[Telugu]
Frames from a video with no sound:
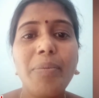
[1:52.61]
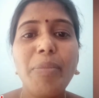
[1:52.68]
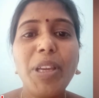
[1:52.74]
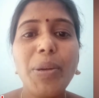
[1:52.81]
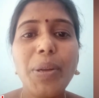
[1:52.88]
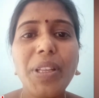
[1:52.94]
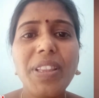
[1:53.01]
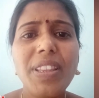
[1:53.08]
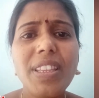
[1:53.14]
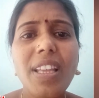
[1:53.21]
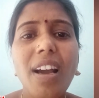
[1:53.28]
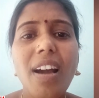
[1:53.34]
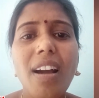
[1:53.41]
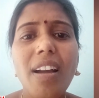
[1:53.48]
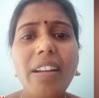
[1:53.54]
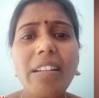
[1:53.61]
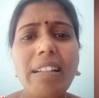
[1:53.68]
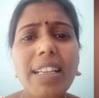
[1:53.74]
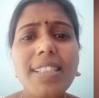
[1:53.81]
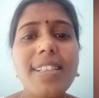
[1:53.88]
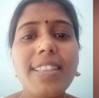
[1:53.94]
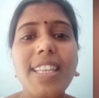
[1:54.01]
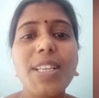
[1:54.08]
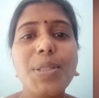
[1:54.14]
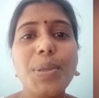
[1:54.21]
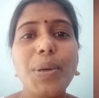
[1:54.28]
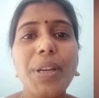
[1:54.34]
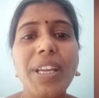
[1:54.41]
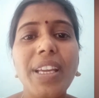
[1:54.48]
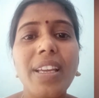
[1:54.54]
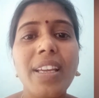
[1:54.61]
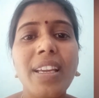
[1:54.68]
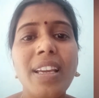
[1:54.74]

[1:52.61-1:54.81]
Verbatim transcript: మీరు ఇంత ఇంట్రెస్ట్ తీసుకొని